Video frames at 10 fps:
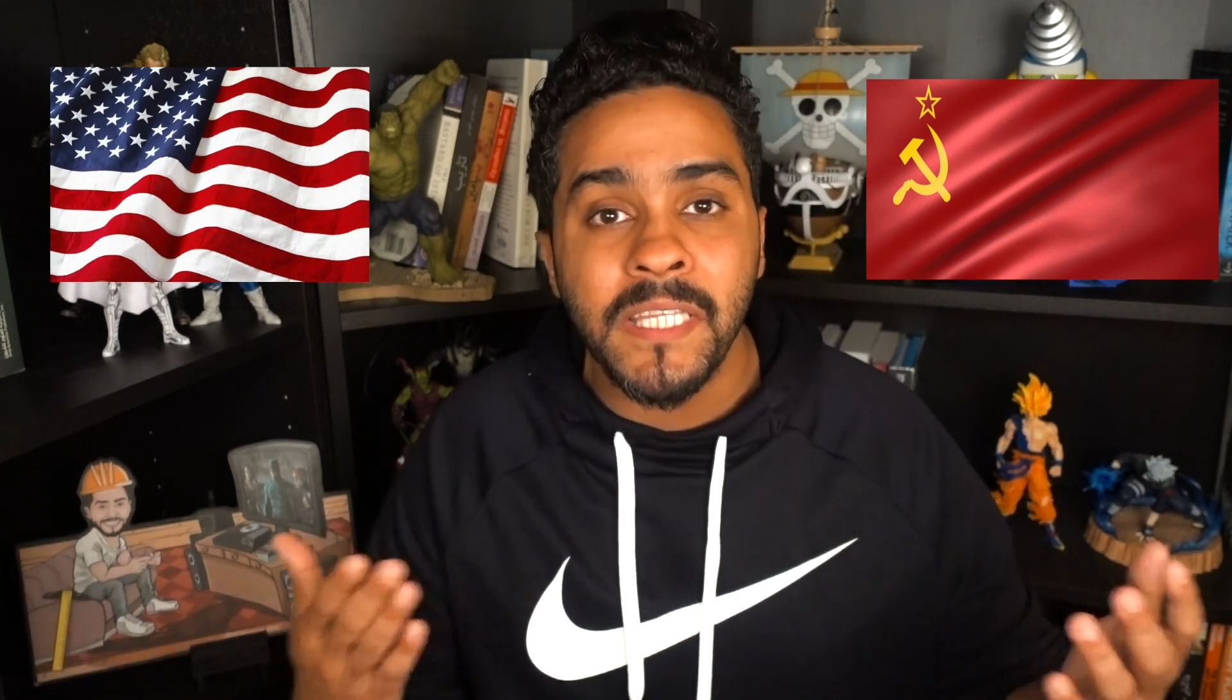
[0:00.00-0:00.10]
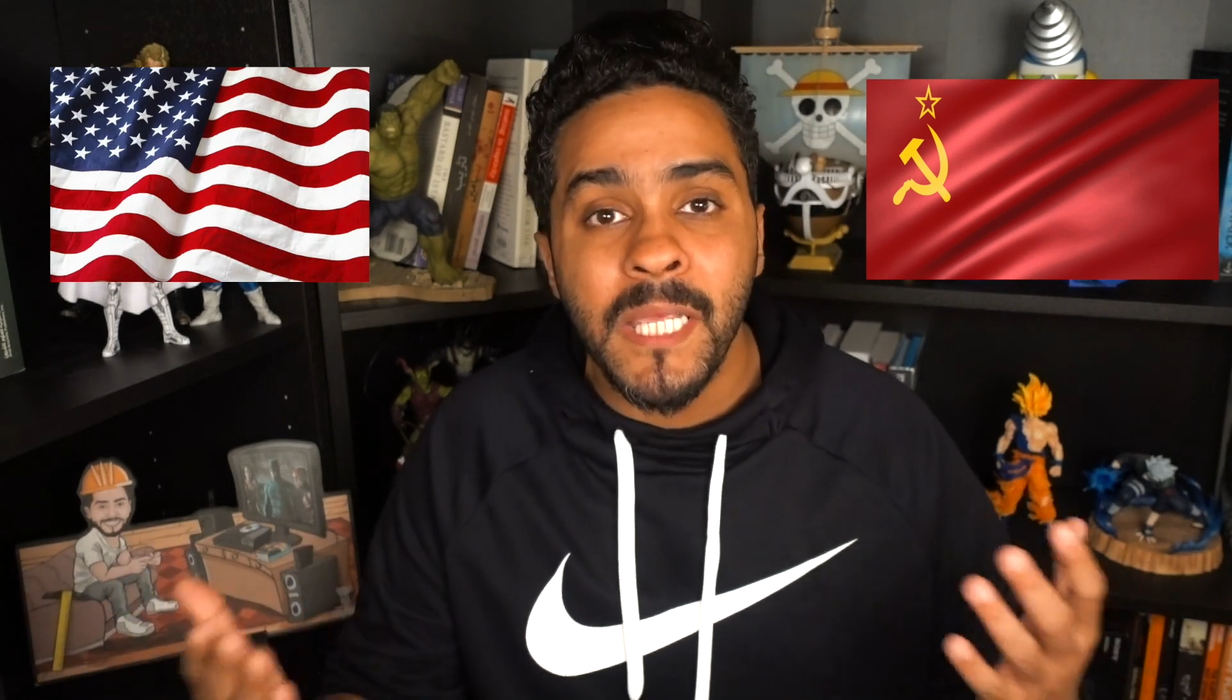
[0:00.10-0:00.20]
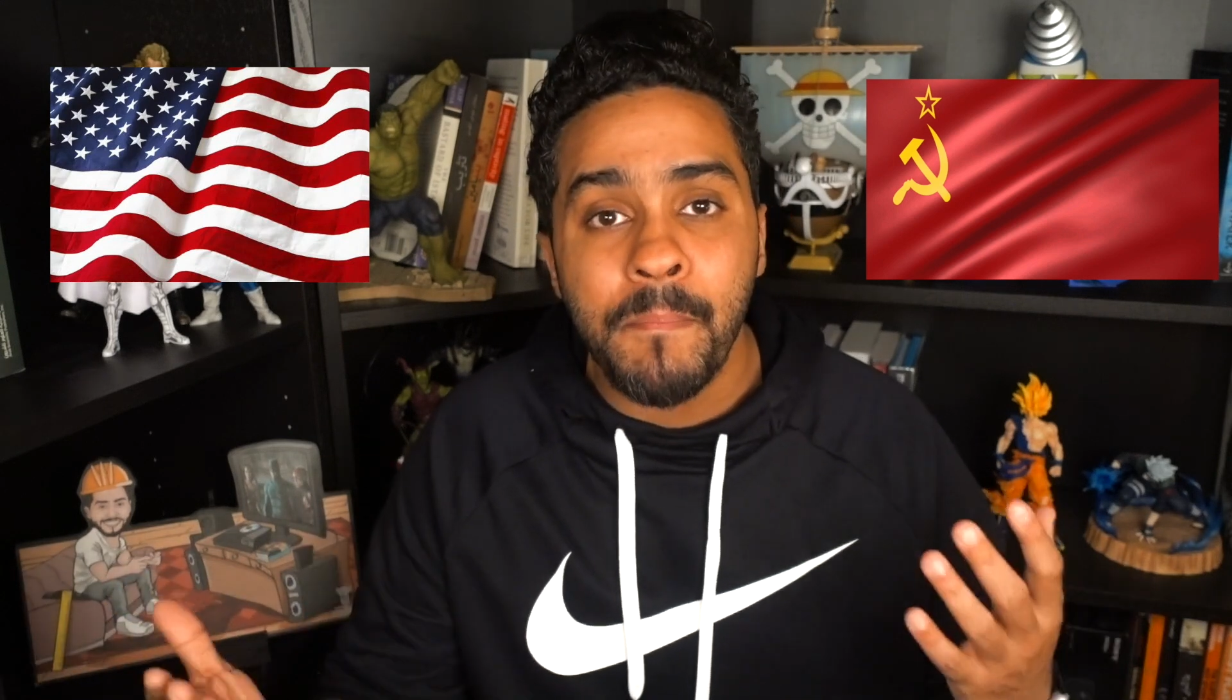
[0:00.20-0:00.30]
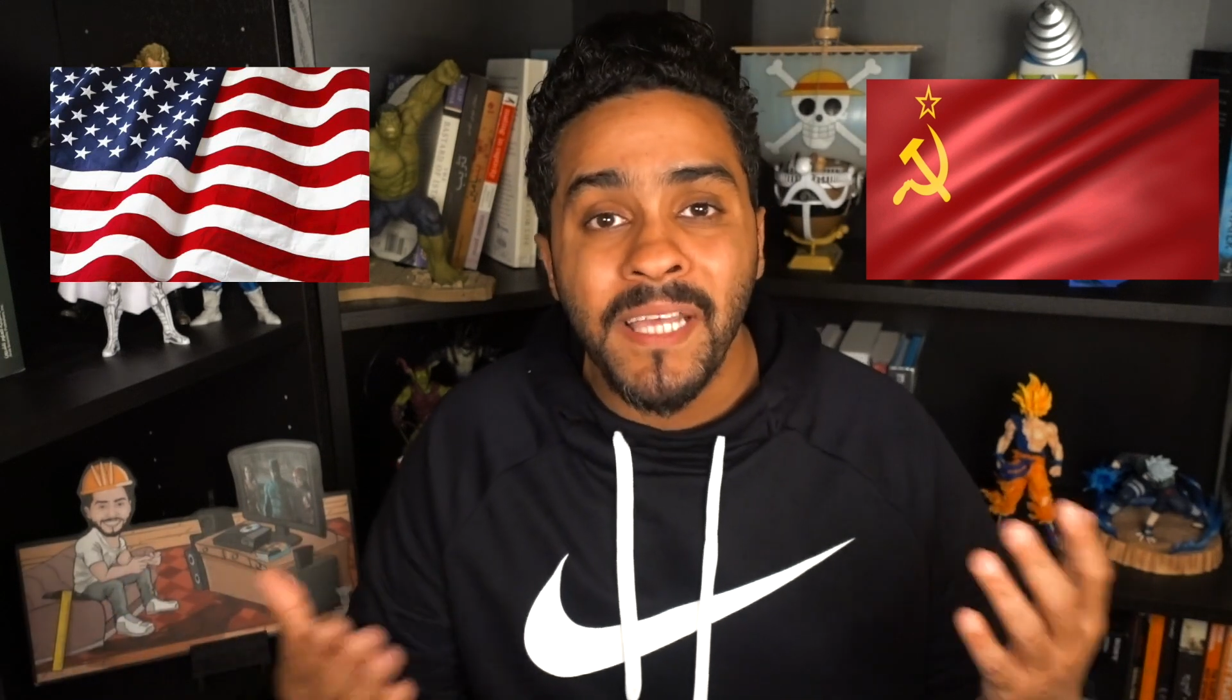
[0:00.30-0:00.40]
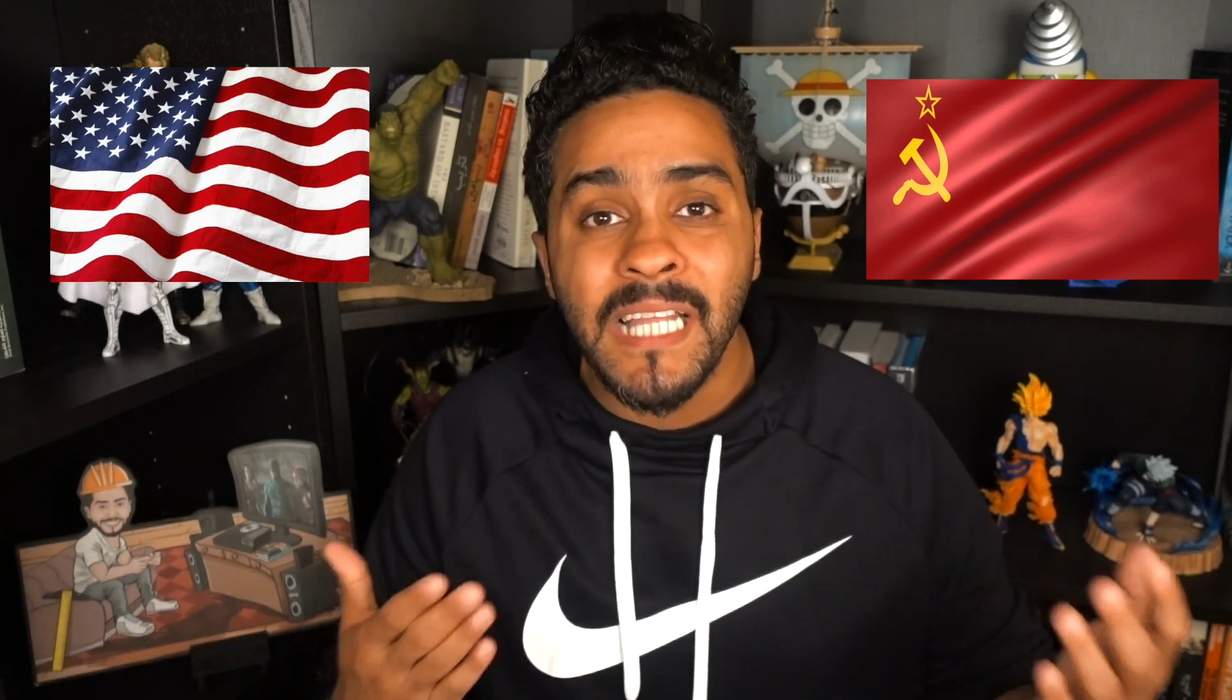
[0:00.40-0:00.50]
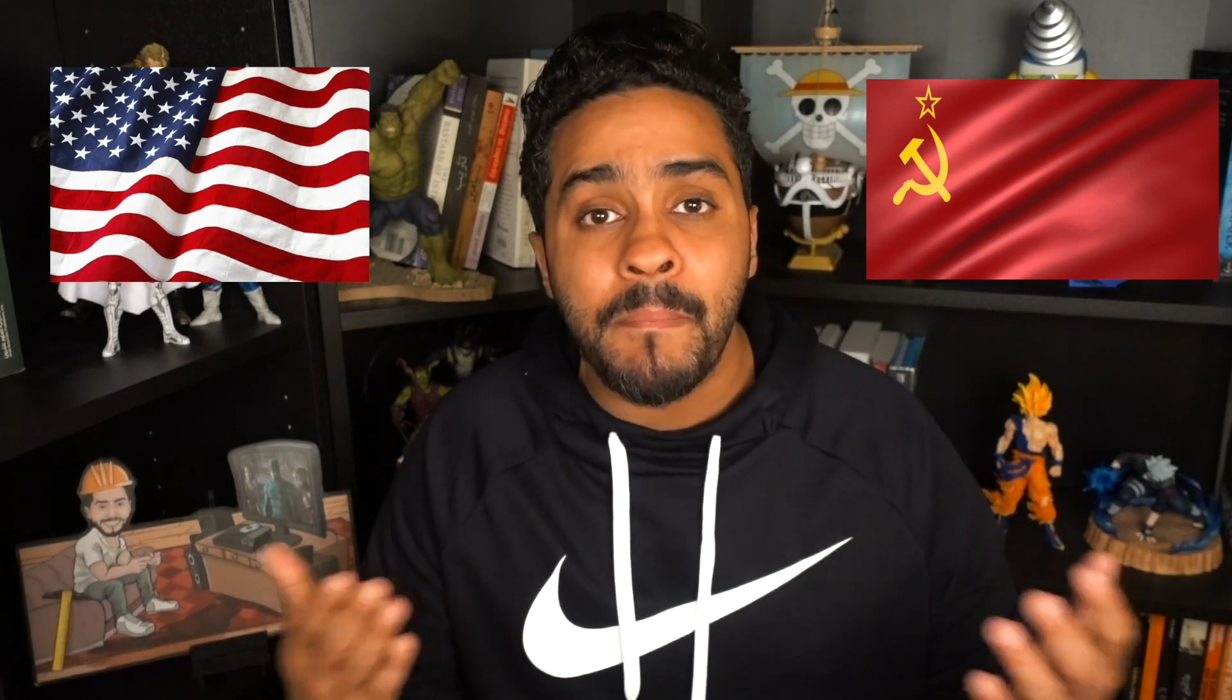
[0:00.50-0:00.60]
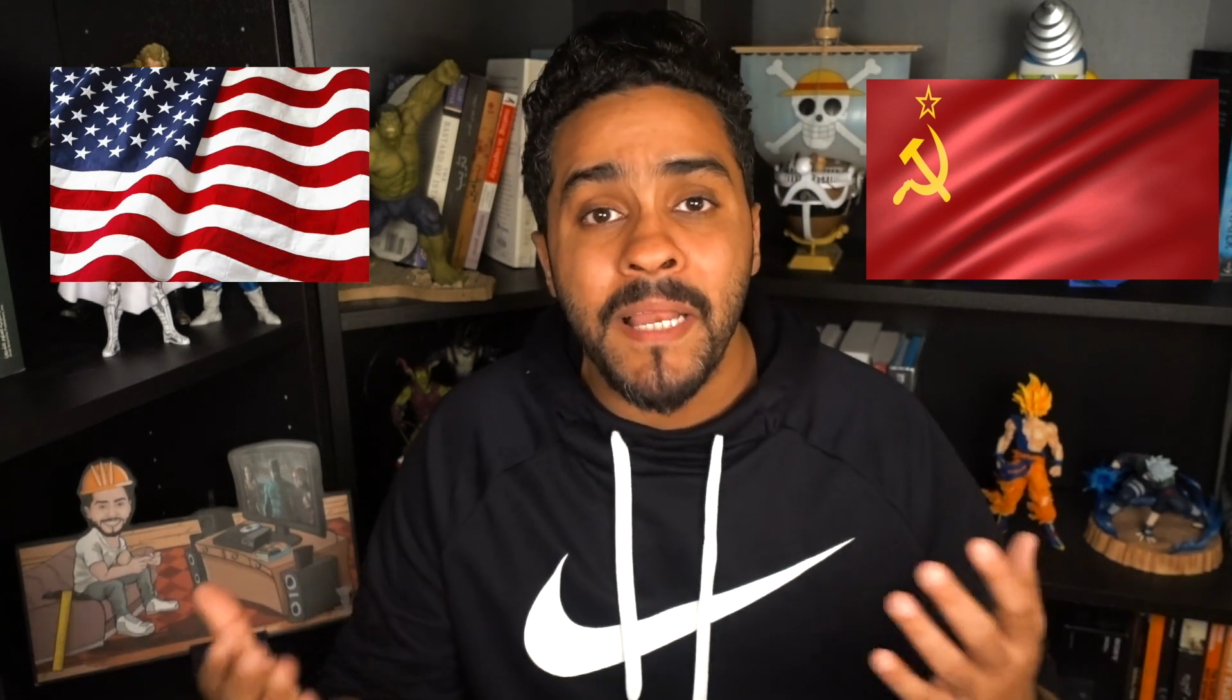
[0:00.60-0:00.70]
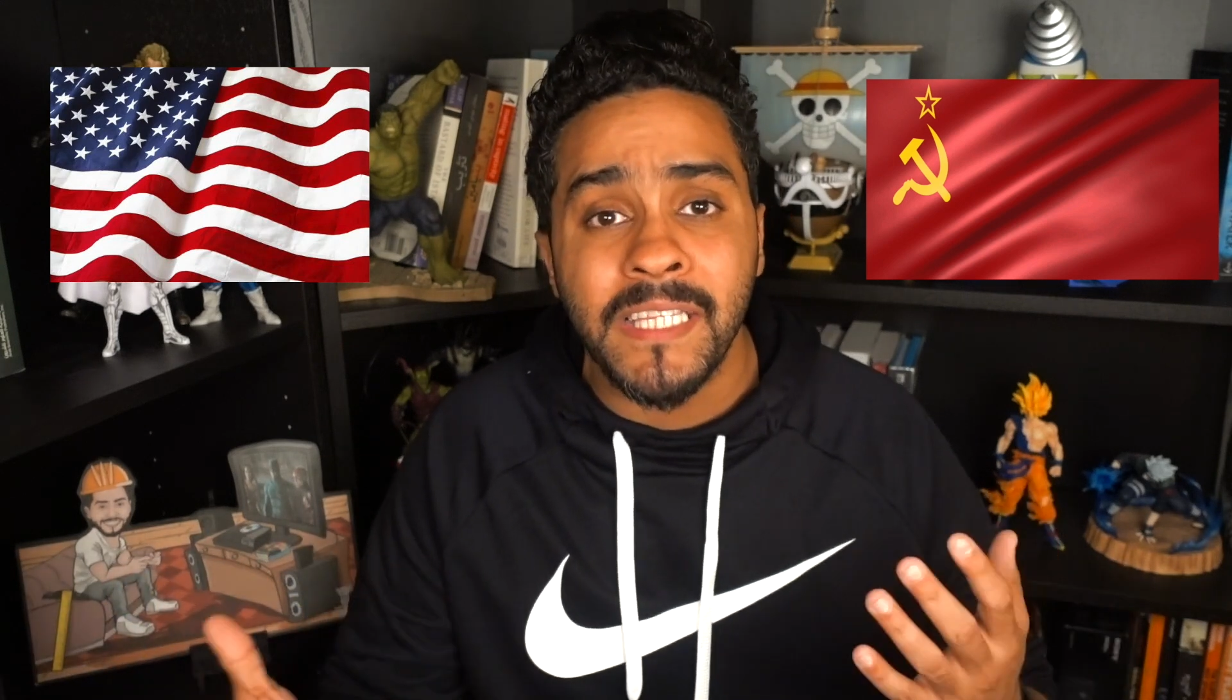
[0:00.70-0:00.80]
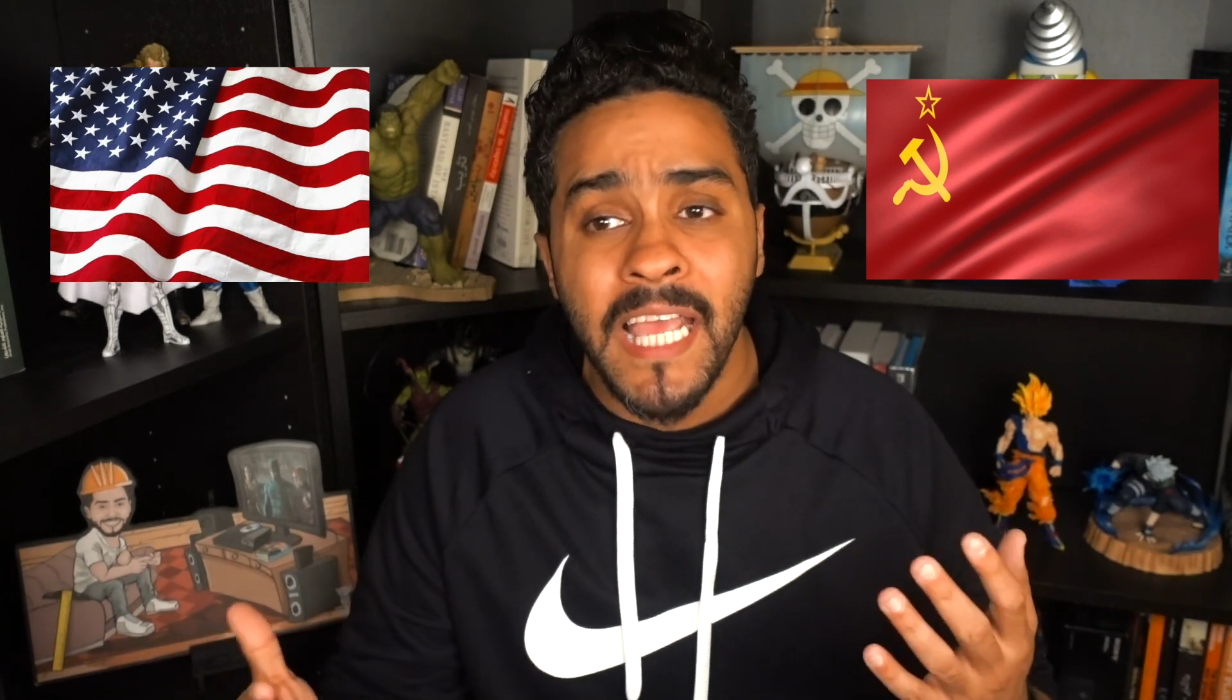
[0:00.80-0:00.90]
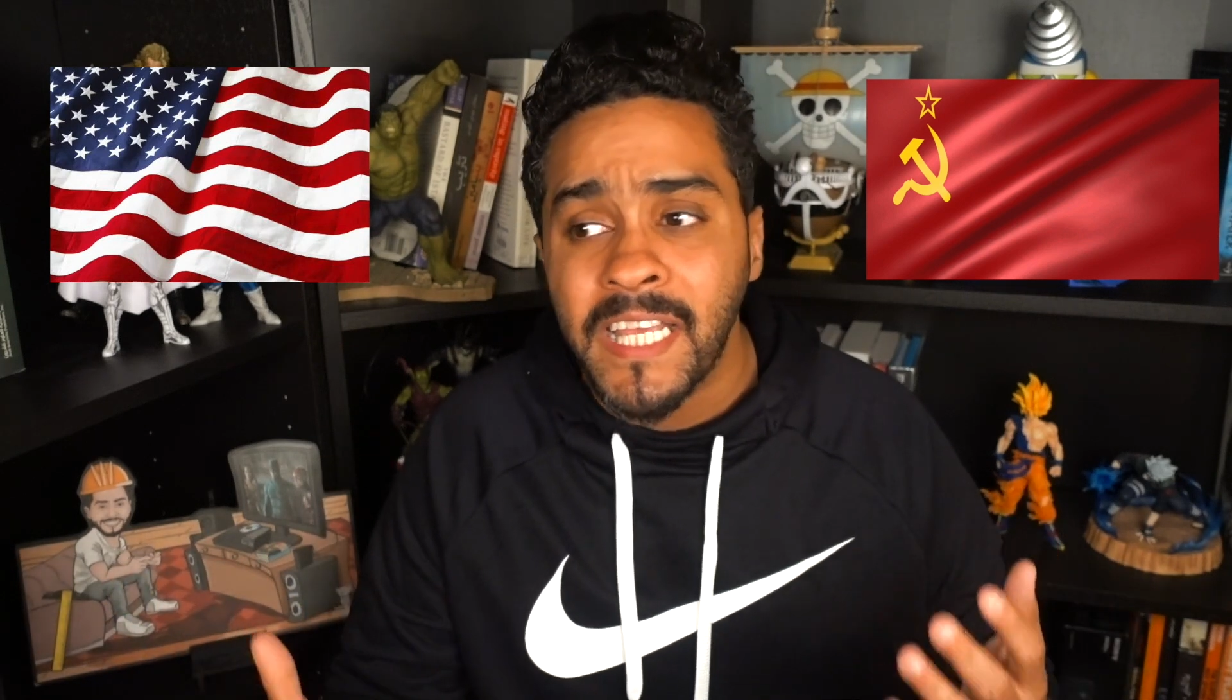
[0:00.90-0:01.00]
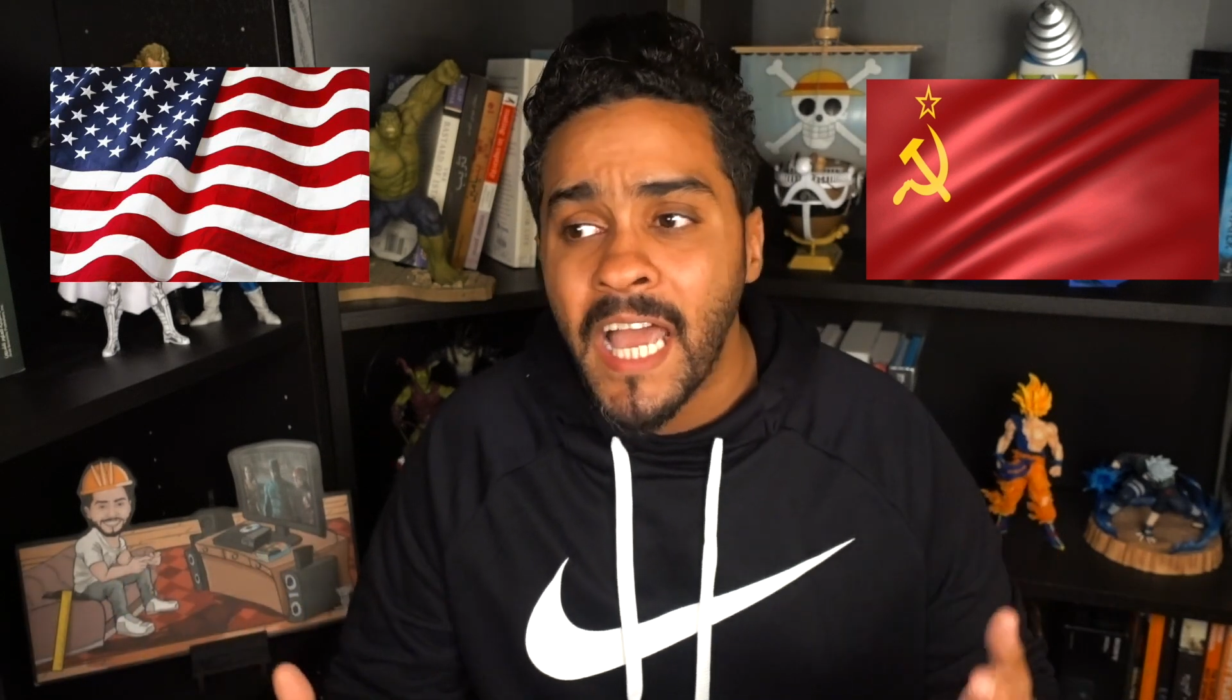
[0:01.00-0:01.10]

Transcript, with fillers: دي بين البلدين